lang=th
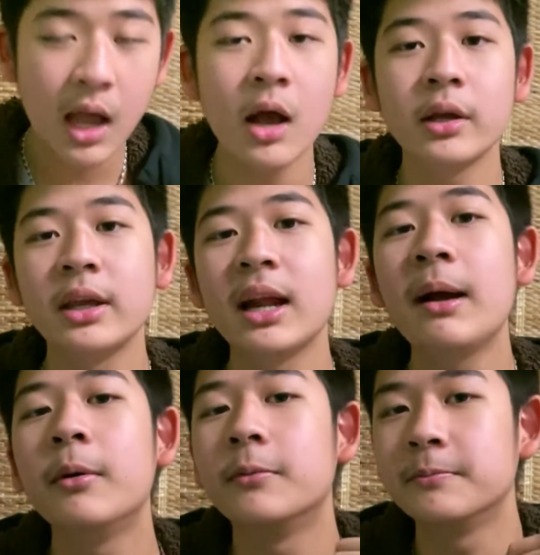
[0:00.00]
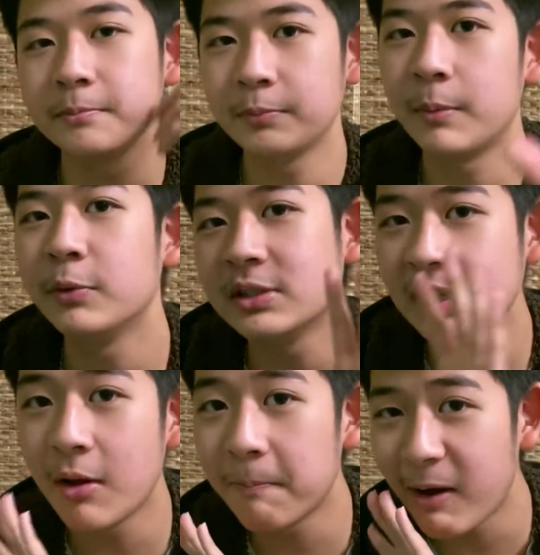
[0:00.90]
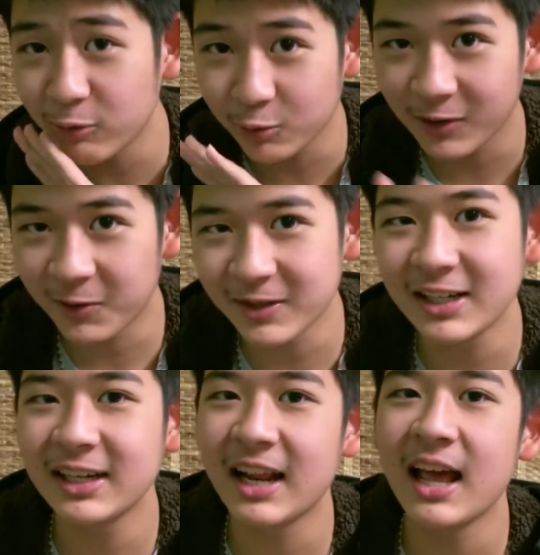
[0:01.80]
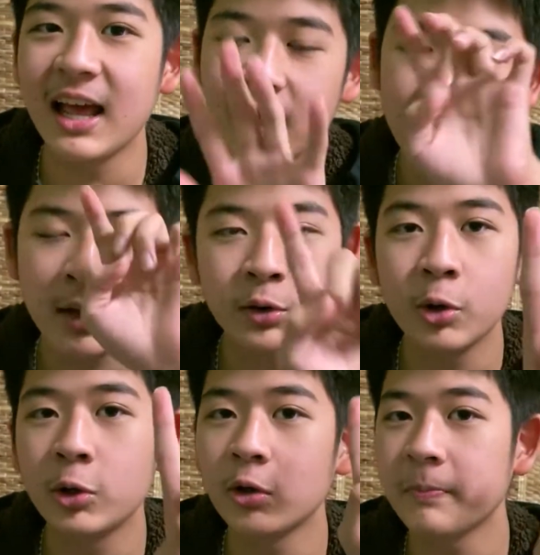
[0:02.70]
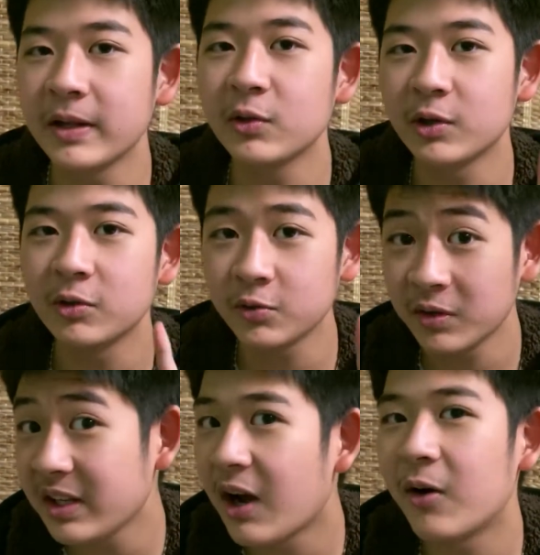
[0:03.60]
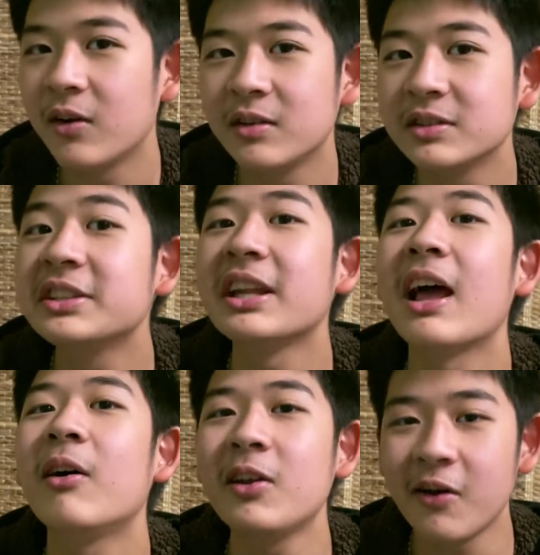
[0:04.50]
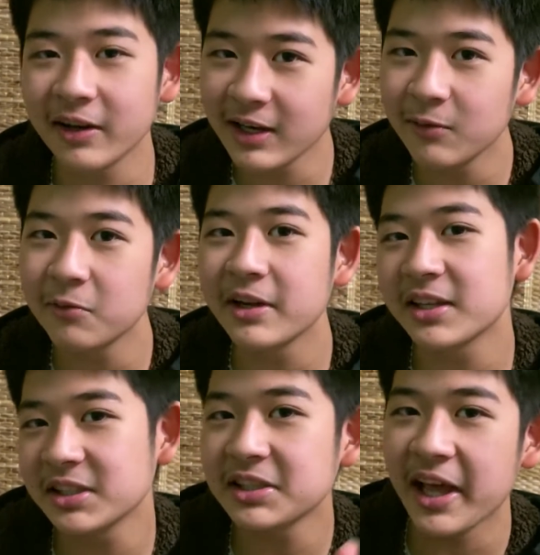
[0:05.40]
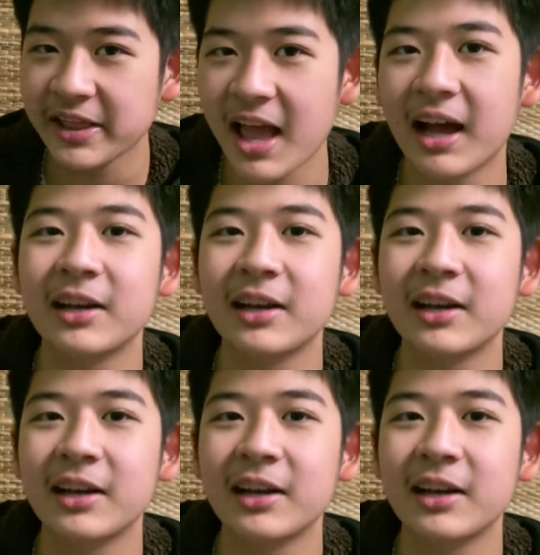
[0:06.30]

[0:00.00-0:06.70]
เอางี้นะครับผม เดี๋ยวปุณจะลองเป่าตัวโน้ตหนึ่งนะฮะ ตัวโน้ตเป็นตัวโน้ตตัวเดียว เสร็จแล้วลองเล่นลูกเล่นที่แตกต่างกัน